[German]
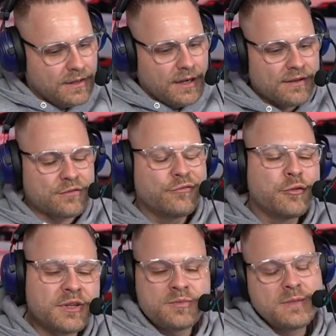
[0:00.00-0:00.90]
Also
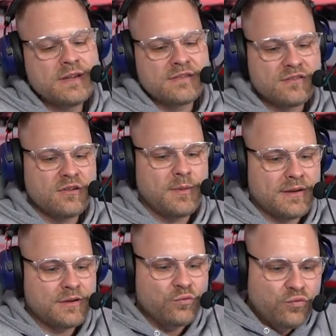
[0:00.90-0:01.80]
würde ich mir jetzt nochmal
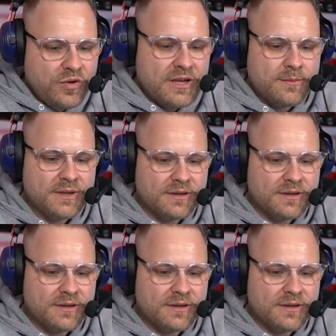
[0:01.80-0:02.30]
einen Wheel mit